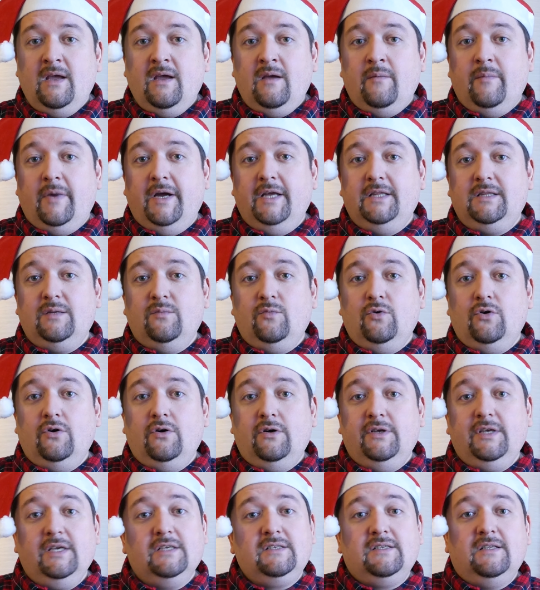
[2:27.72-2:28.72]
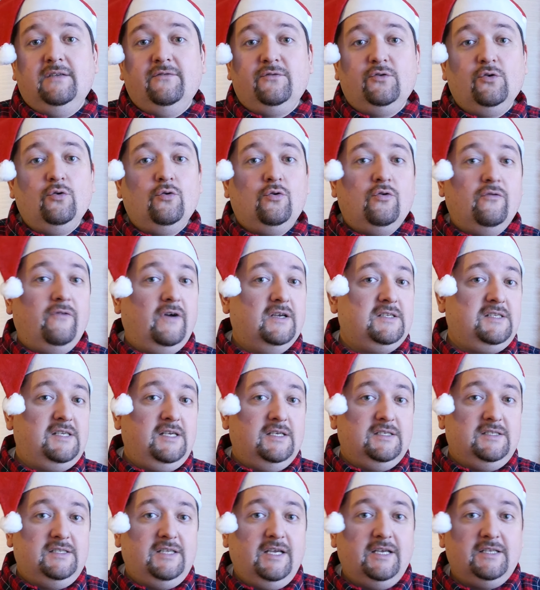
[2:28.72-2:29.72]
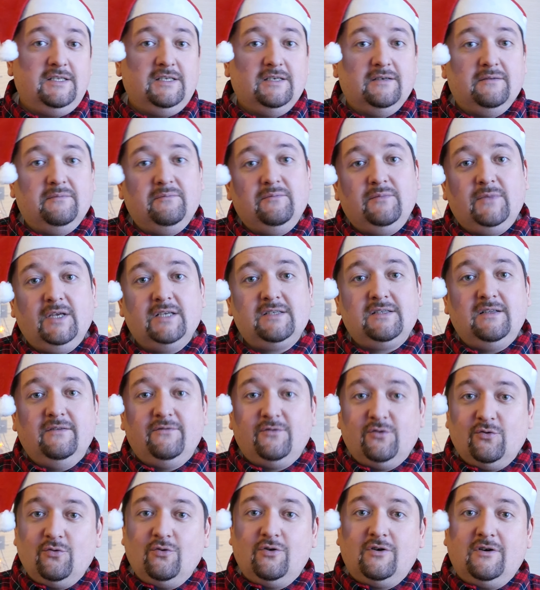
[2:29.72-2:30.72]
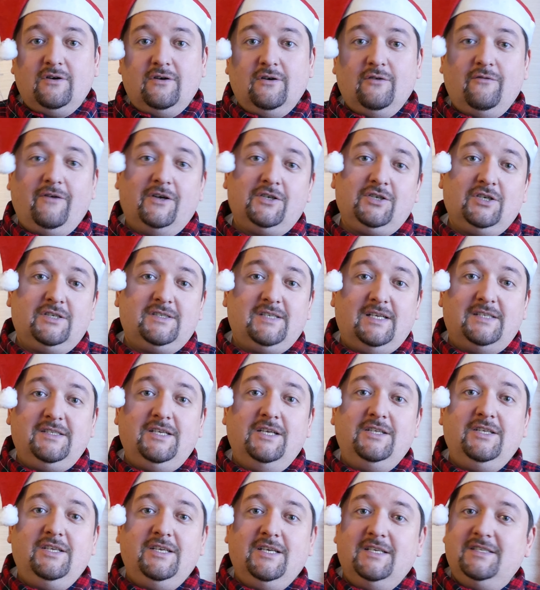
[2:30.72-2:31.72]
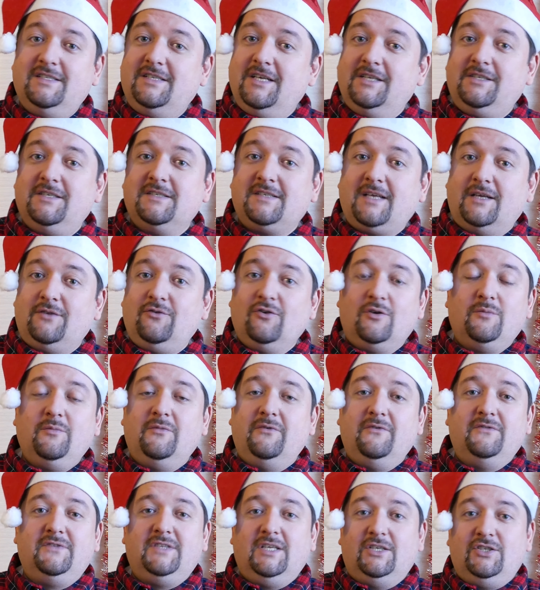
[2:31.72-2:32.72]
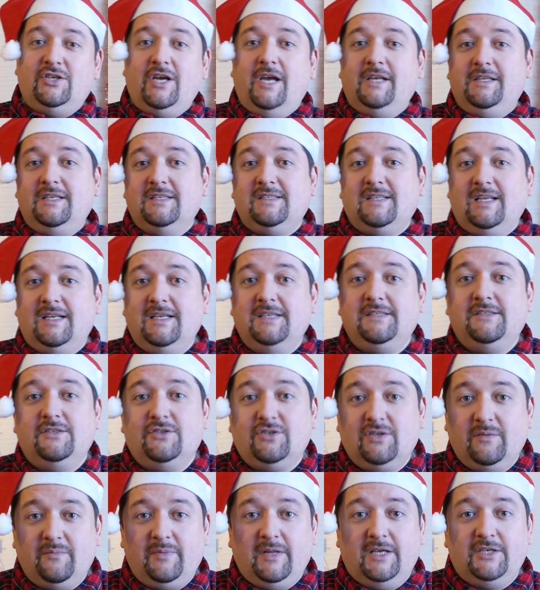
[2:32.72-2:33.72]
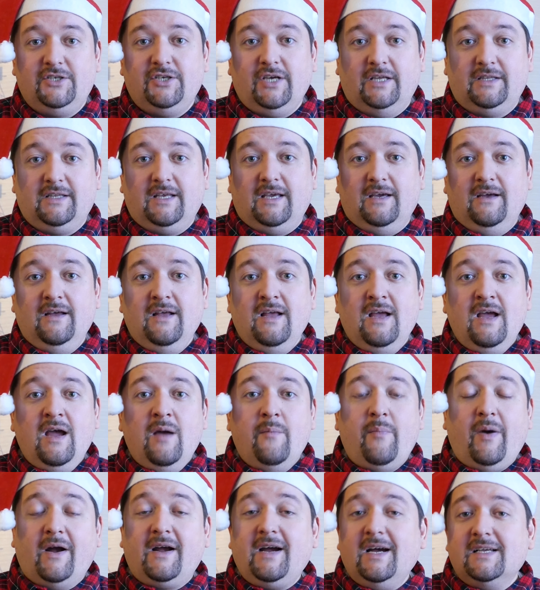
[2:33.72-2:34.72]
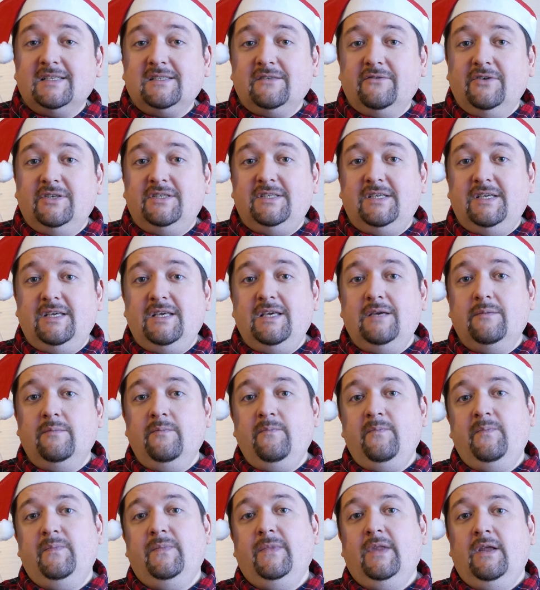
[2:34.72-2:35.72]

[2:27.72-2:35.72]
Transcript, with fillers: Поэтому, если вдруг у вас есть дети, если вдруг у ваших соседей есть дети, с которыми вы встречаетесь на лестничной площадке, показывайте им,